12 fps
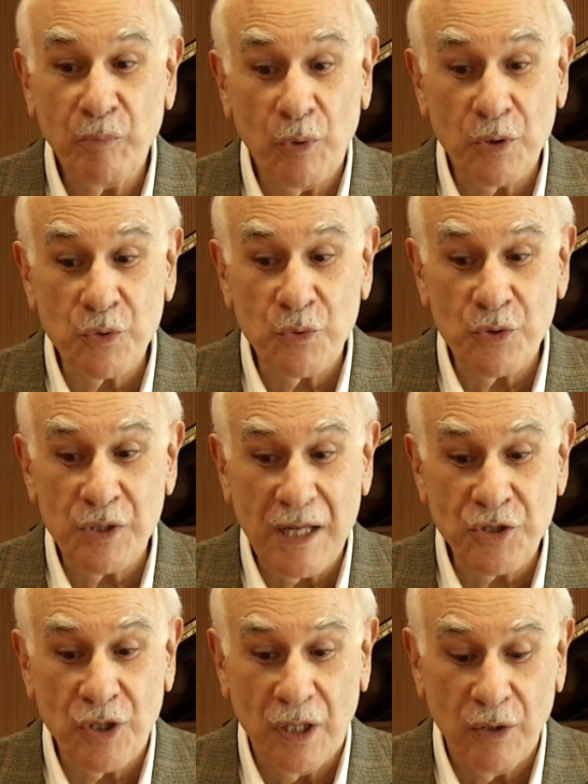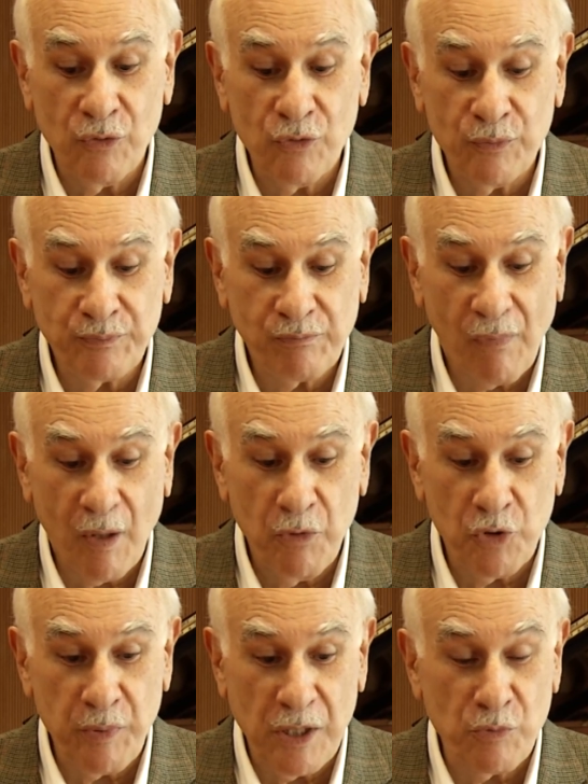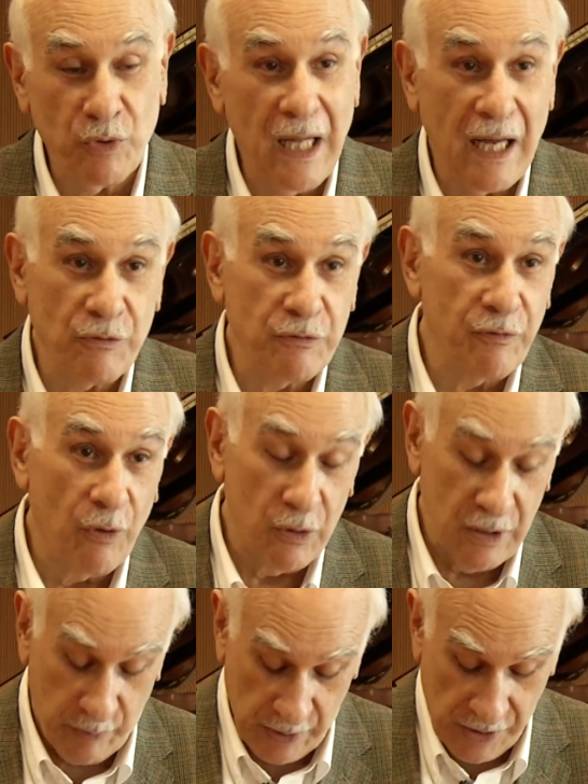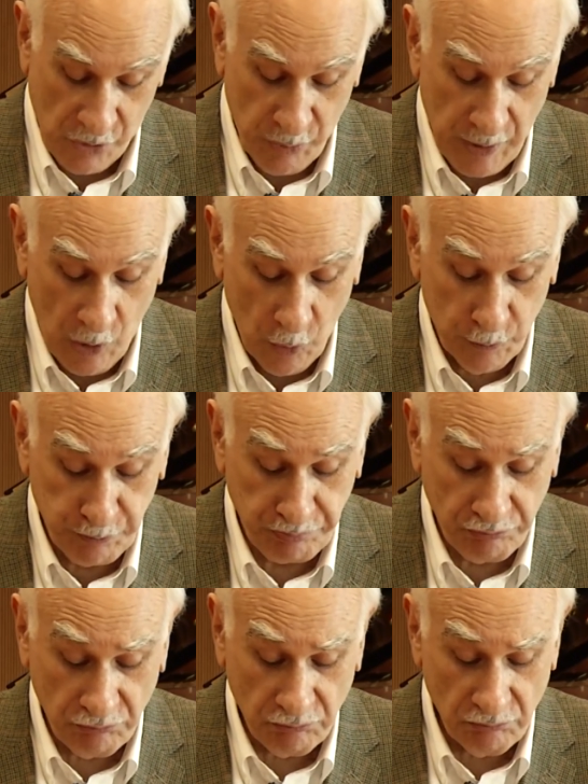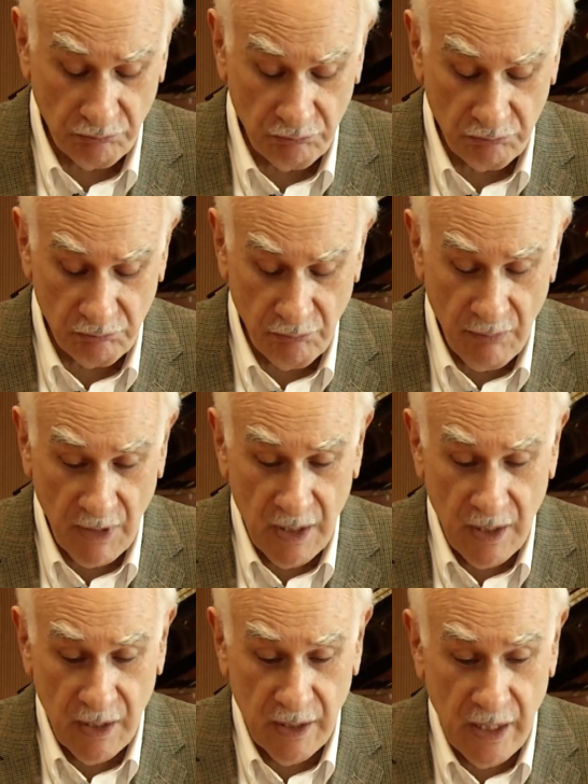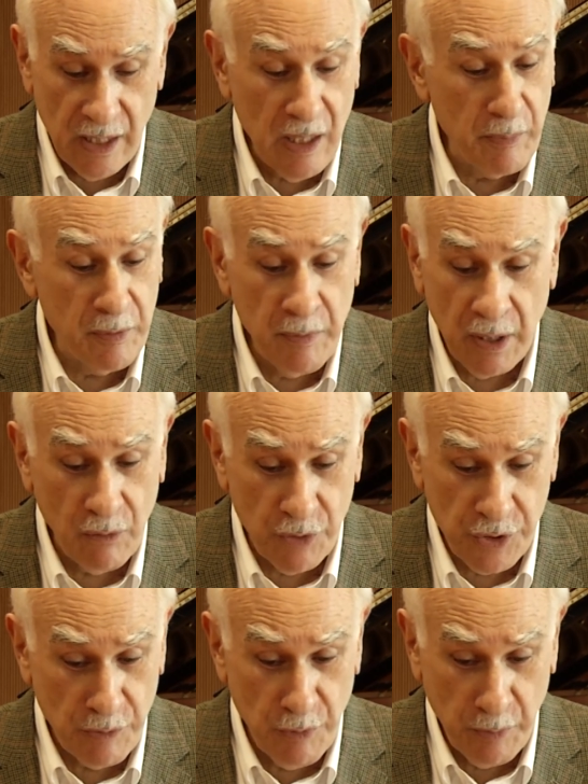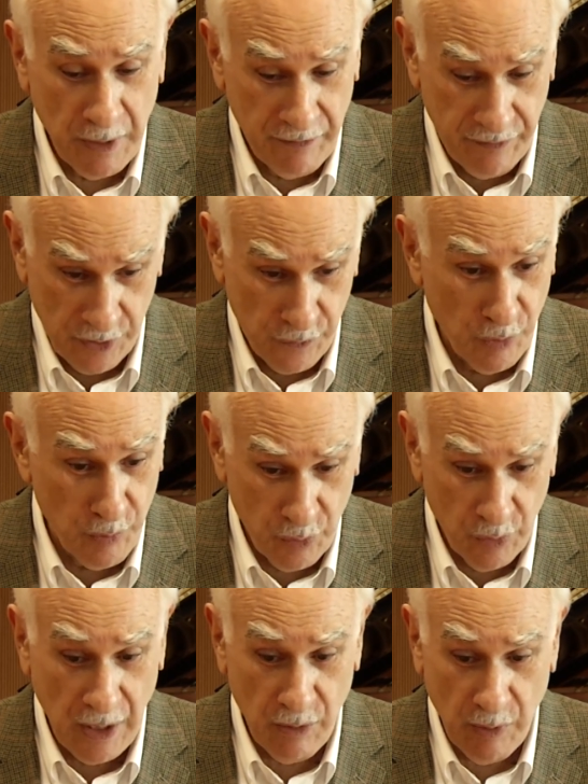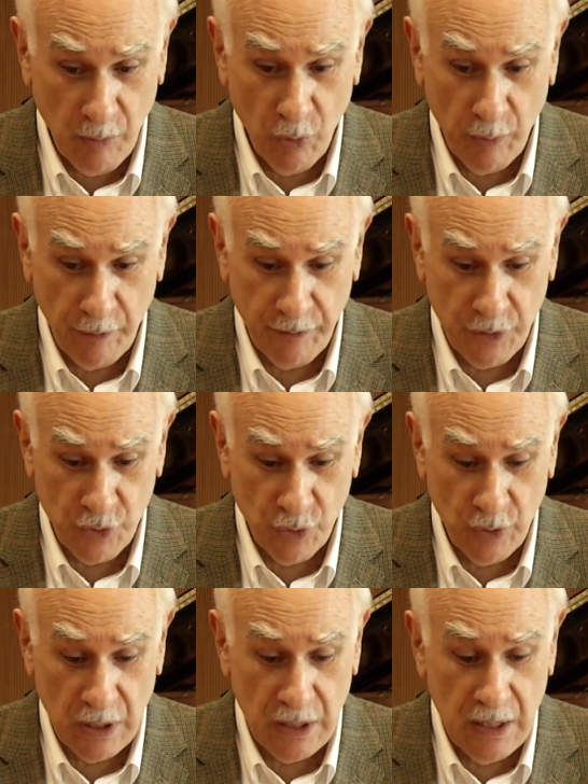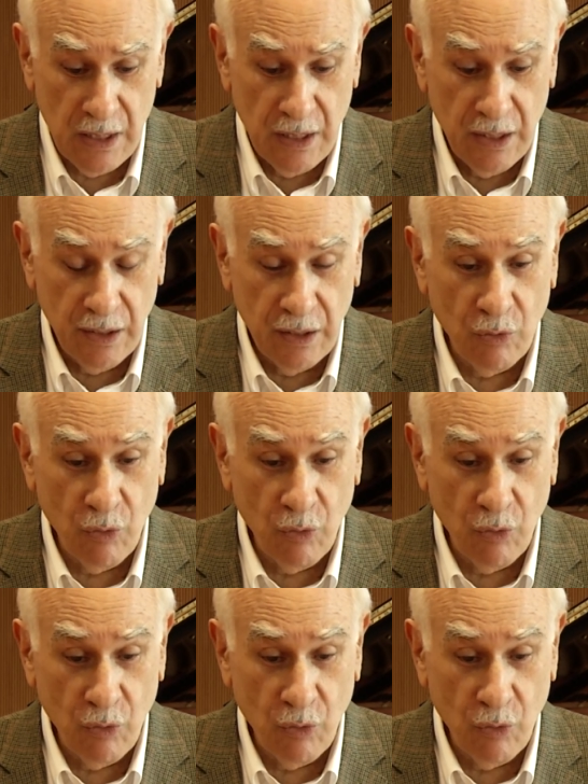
Depois, com sete anos, meus pais mudaram de volta para São Paulo. E aí a primeira coisa que meu pai fez foi procurar uma boa professora e